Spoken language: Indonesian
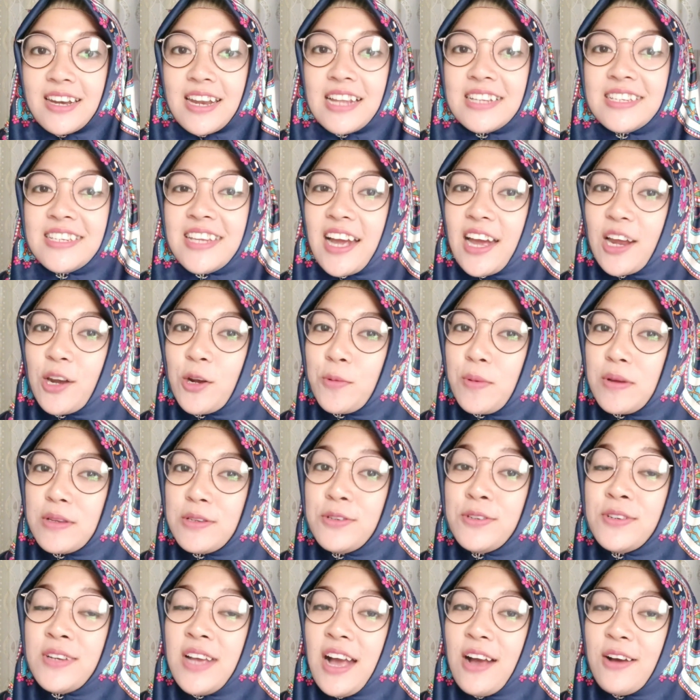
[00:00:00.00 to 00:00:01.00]
Dan jangan lupa
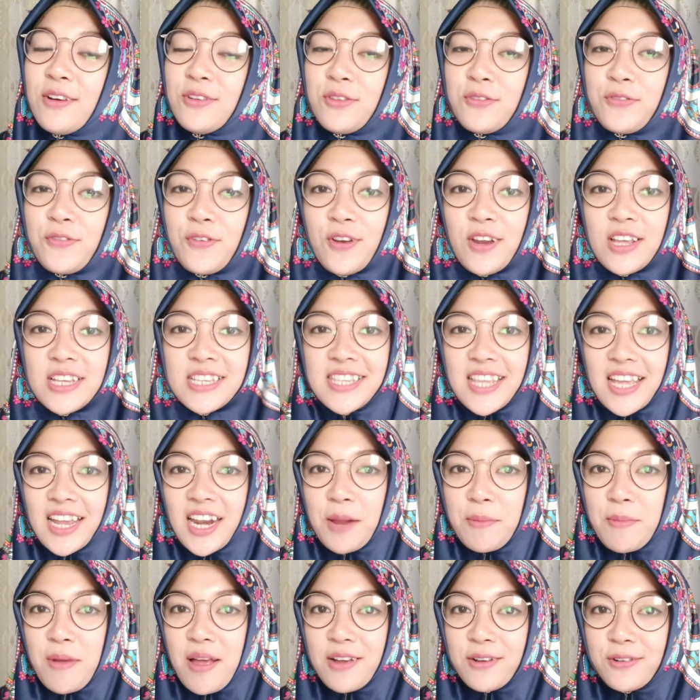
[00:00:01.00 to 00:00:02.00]
juga untuk follow
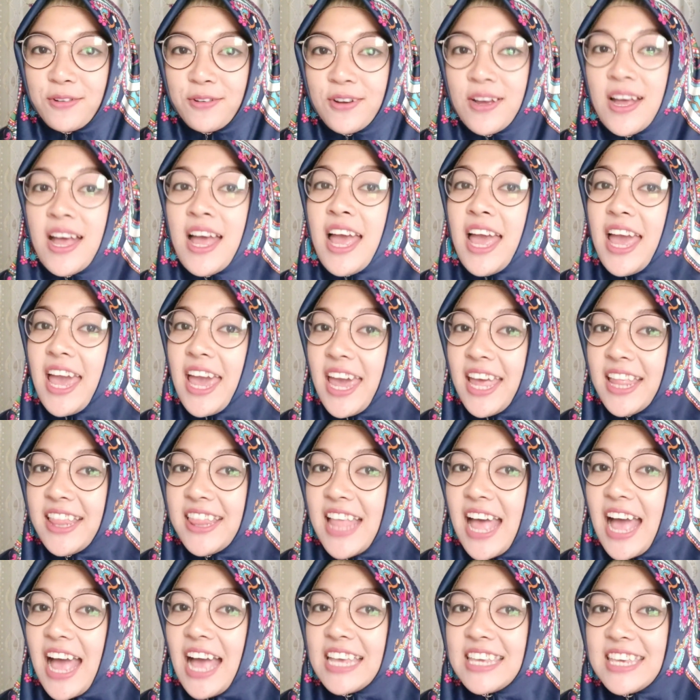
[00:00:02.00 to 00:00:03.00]
instagram aku
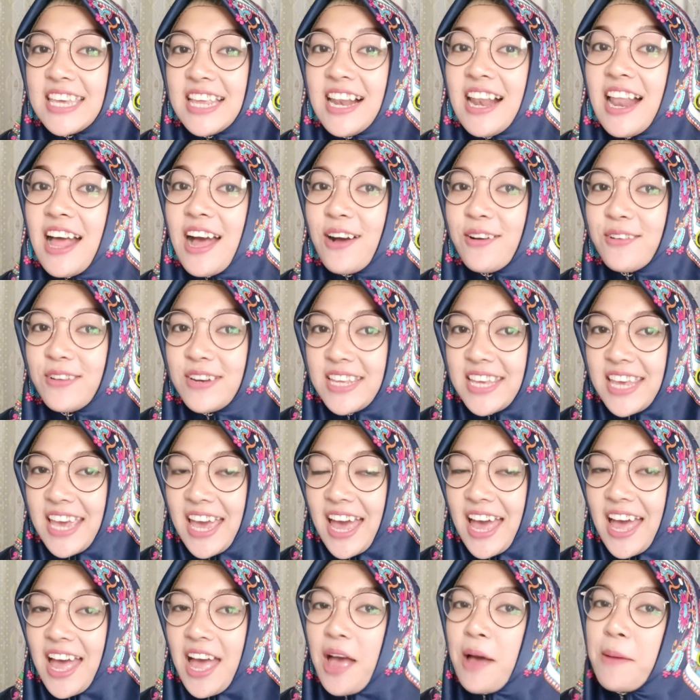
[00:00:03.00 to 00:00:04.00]
At Ayil Aulia
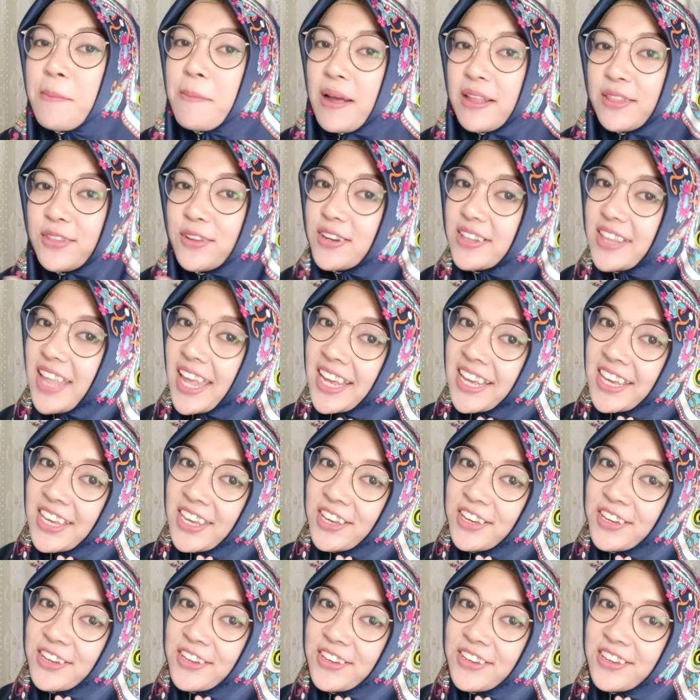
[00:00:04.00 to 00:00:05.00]
Matur thank
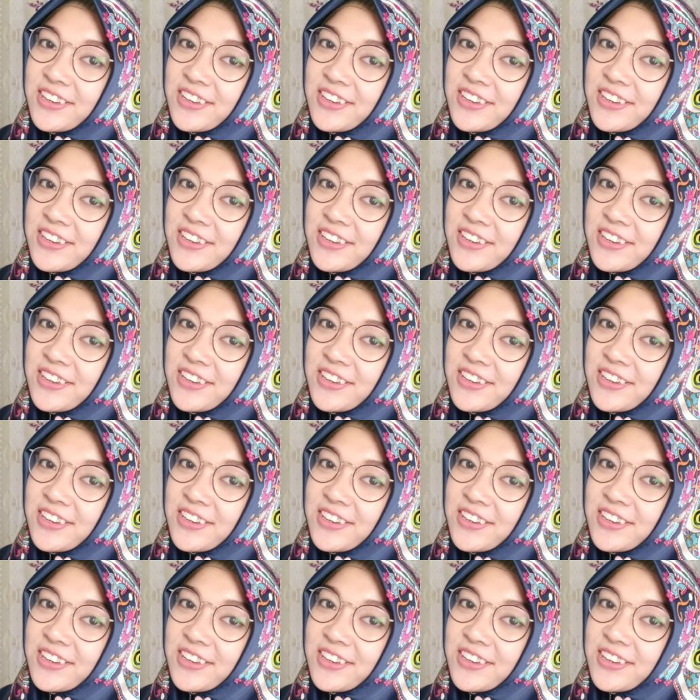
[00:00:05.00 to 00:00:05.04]
you